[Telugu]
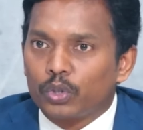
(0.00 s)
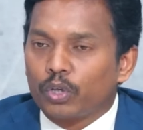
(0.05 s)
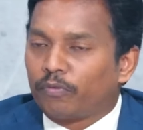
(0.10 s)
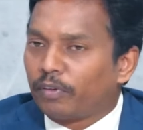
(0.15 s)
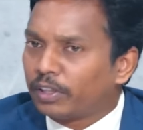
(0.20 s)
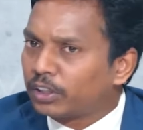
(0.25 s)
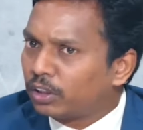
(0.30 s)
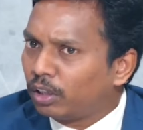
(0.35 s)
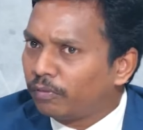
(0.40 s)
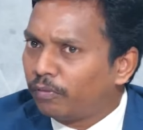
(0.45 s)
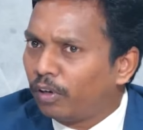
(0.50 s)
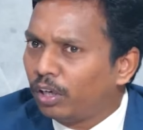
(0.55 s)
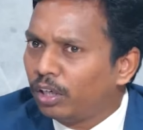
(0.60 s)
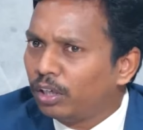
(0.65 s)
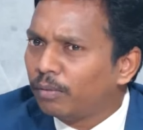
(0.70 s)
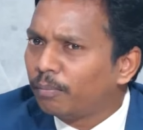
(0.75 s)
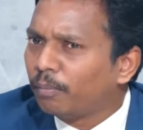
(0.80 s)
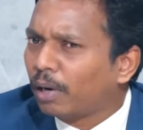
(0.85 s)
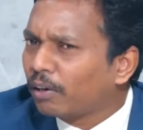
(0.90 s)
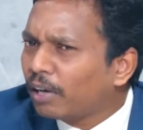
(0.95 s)
సో ఫస్ట్ ఆఫ్
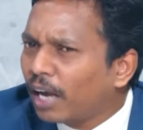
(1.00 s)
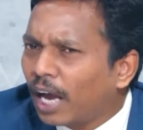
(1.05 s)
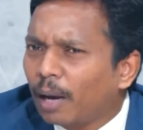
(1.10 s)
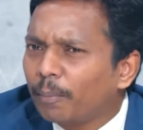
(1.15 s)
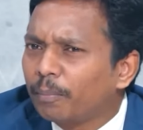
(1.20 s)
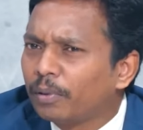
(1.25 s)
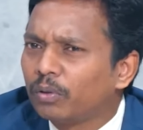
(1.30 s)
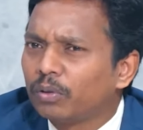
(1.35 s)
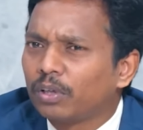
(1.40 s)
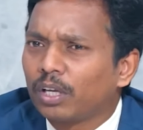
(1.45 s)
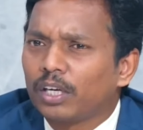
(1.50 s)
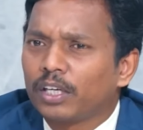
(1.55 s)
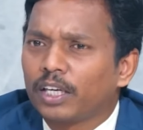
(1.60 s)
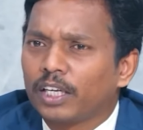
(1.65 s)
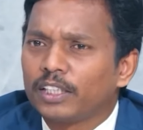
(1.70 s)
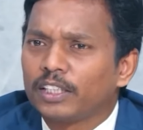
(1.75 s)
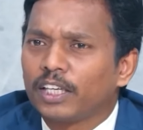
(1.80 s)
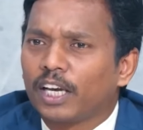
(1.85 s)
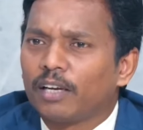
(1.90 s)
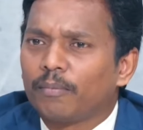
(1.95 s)
ఆల్ మనం హ్యాపీగా
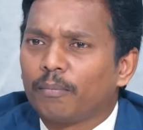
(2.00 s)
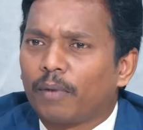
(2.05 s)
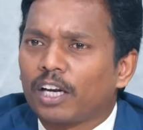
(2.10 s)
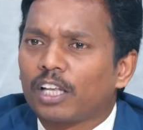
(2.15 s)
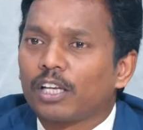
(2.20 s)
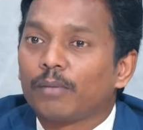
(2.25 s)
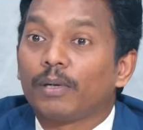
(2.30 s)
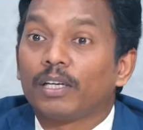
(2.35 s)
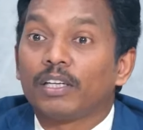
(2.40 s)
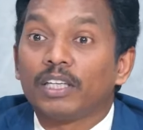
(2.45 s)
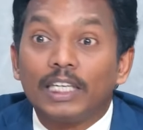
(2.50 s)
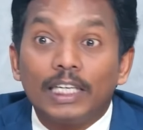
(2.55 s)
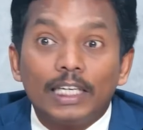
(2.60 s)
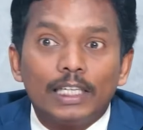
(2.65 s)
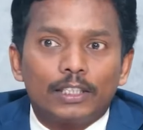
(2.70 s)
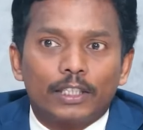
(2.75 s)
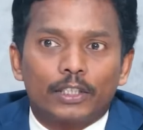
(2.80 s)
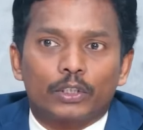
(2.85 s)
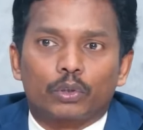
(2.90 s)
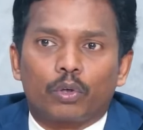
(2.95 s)
ఉండాలంటే ఏం చేయాలి మనల్ని మనం
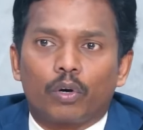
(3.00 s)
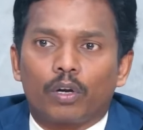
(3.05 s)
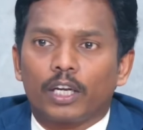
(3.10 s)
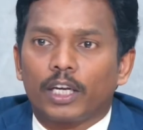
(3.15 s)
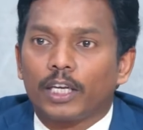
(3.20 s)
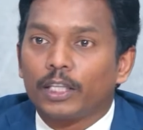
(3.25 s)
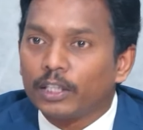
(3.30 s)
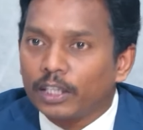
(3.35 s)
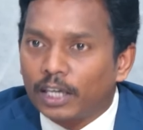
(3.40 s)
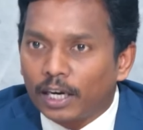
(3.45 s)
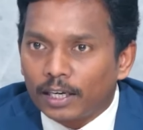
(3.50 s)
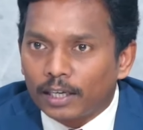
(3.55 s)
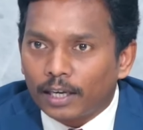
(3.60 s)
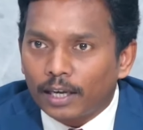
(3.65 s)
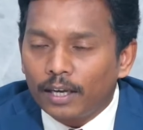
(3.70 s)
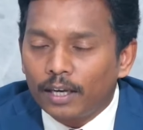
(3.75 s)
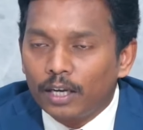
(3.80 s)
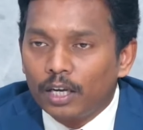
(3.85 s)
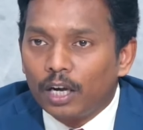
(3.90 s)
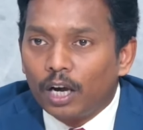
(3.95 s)
హీల్ చేసుకోవాలి
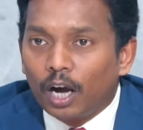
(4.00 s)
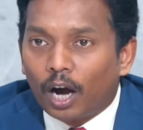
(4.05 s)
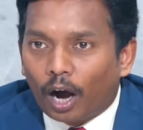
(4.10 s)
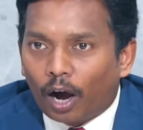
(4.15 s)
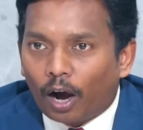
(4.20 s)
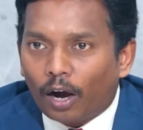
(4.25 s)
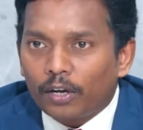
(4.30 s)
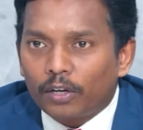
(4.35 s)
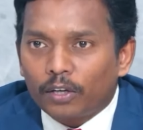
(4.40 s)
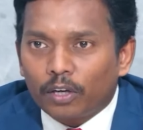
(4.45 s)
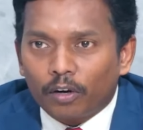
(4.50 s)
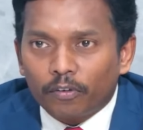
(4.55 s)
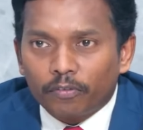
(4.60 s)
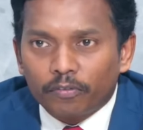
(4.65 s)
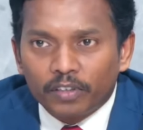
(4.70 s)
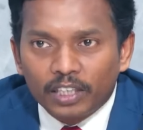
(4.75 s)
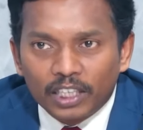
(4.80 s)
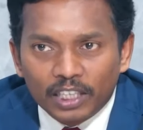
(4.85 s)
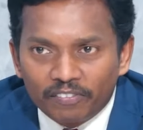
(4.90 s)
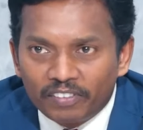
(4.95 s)
ఎందుకంటే ఆర్ట్
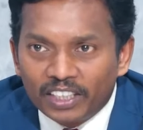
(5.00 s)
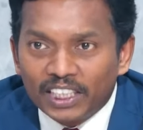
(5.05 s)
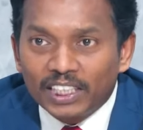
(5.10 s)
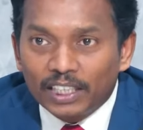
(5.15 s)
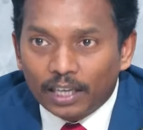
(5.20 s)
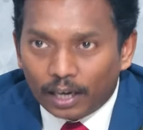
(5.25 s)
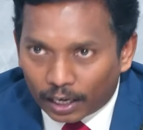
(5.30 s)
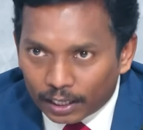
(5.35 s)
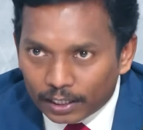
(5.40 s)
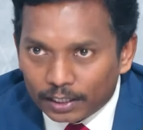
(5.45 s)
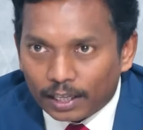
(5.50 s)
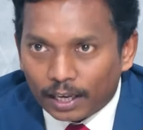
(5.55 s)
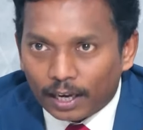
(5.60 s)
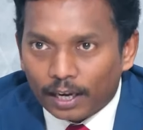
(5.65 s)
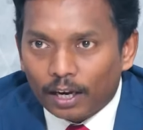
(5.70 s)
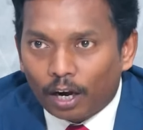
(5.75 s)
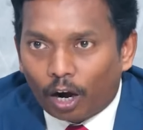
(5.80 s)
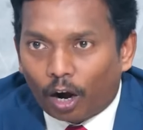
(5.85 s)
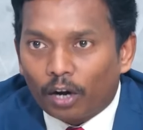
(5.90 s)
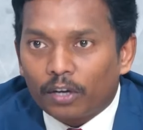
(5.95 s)
ఆఫ్ లివింగ్ అంటే
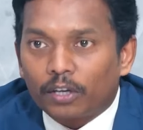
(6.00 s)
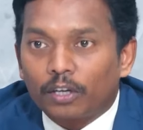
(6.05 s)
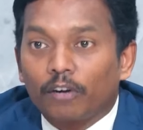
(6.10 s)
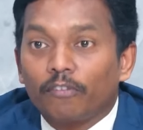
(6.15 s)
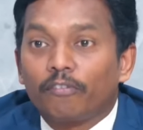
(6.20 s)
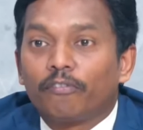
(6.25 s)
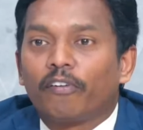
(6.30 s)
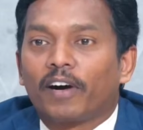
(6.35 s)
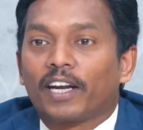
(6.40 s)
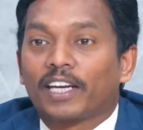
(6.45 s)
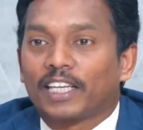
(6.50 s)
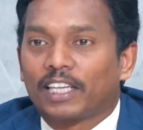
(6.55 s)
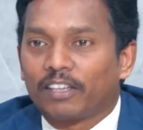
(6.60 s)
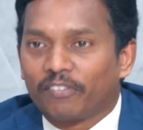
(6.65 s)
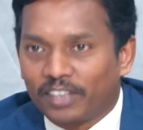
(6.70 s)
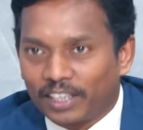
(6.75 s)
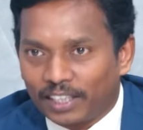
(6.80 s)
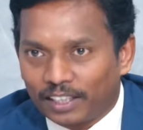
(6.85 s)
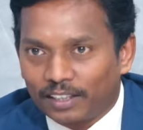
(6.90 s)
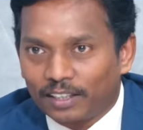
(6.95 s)
ఆర్ట్ ఆఫ్ ఫర్
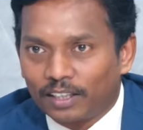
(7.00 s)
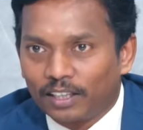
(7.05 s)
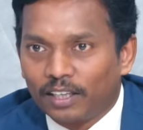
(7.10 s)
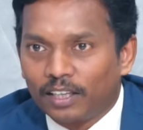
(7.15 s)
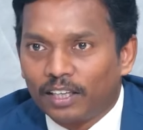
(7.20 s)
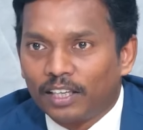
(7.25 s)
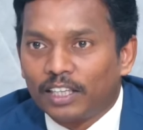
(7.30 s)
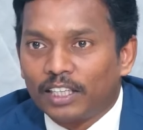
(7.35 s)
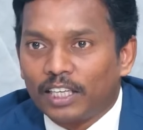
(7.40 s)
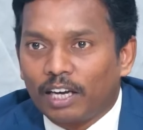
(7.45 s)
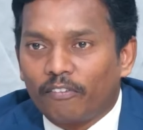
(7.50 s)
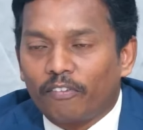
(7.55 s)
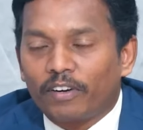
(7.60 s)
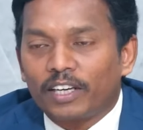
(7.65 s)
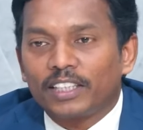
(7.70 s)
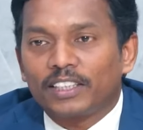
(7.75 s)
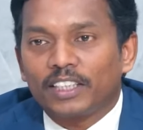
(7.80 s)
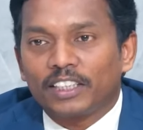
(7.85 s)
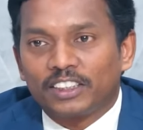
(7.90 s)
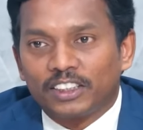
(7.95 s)
గివింగ్
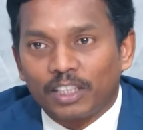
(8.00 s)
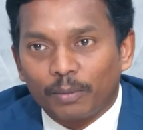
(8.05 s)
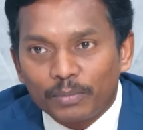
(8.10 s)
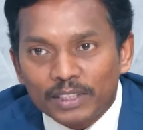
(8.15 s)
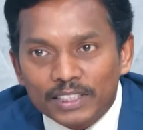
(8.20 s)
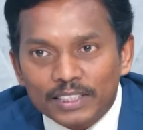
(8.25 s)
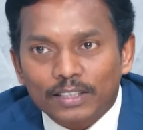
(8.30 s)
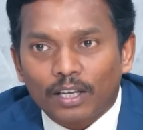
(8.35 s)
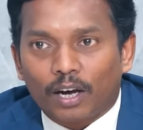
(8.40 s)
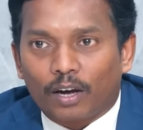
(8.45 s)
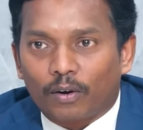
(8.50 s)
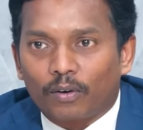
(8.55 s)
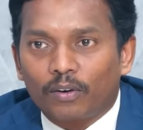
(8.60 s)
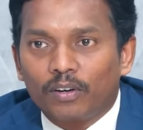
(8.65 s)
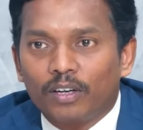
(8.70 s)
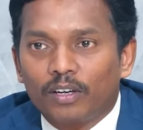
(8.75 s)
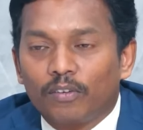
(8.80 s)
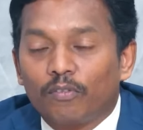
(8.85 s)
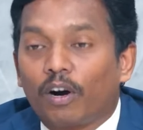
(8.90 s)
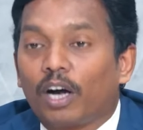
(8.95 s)
ఎవరైతే క్షమిస్తారో
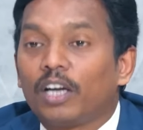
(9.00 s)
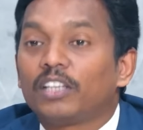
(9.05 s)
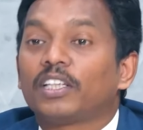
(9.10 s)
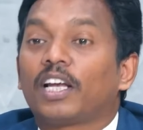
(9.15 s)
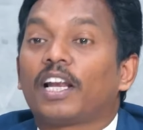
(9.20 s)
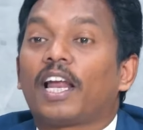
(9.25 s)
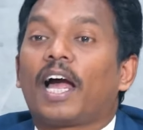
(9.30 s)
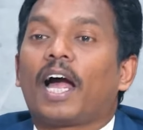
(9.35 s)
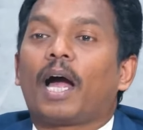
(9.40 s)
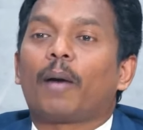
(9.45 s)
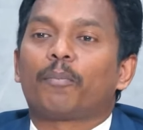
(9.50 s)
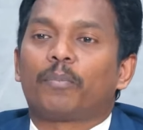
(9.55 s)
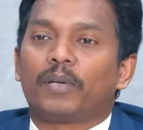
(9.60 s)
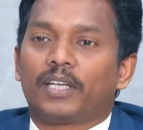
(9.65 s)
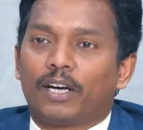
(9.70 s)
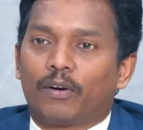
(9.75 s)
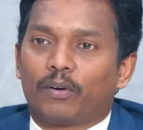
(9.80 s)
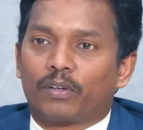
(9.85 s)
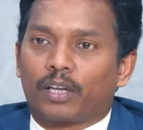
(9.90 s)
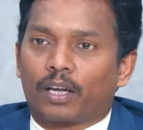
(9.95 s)
వాళ్ళు చాలా
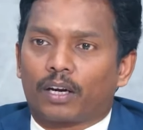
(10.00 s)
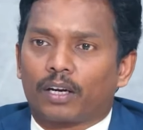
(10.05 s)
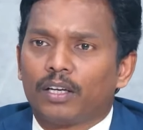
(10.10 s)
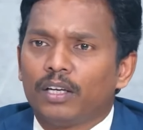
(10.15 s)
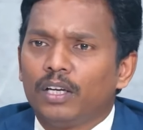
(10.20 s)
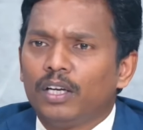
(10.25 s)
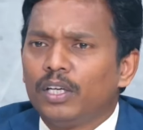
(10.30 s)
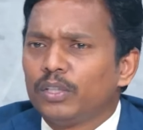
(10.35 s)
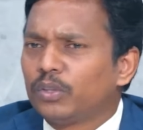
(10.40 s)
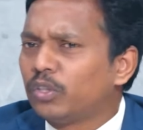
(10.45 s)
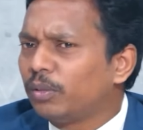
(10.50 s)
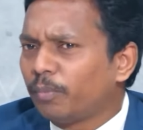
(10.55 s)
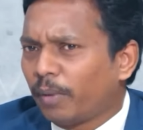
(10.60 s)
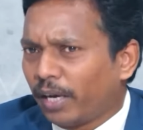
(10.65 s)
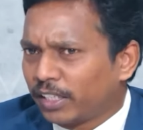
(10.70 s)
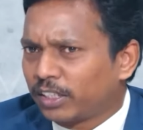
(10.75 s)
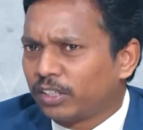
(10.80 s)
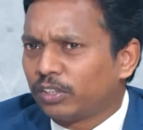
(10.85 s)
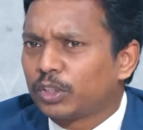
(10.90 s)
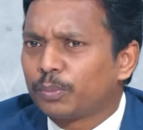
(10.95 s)
హ్యాపీగా ఉంటారు చూడండి
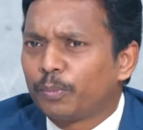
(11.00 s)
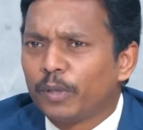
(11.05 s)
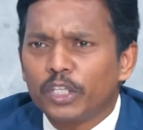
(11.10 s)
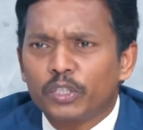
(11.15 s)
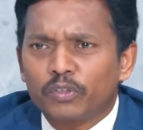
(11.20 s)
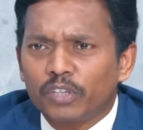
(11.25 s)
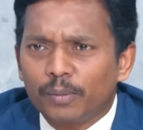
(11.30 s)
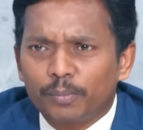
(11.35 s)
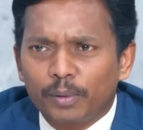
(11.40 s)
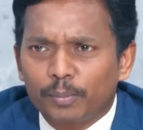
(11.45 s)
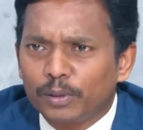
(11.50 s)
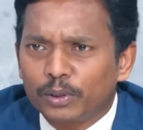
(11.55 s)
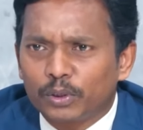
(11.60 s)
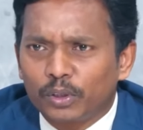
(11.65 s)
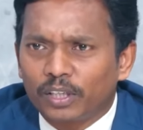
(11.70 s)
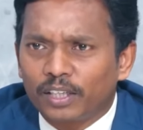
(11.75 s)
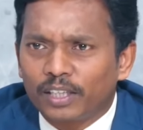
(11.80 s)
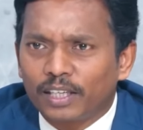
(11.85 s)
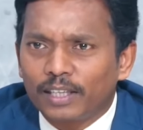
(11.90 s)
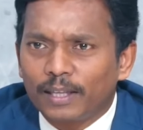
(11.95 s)
మ్యాక్చువల్ స్పిరిచువల్ పీపుల్
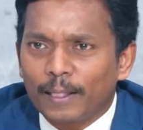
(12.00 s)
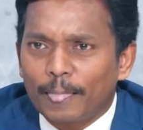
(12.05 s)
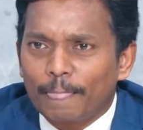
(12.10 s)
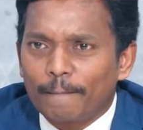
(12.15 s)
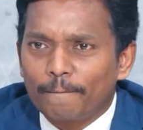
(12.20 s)
చూడండి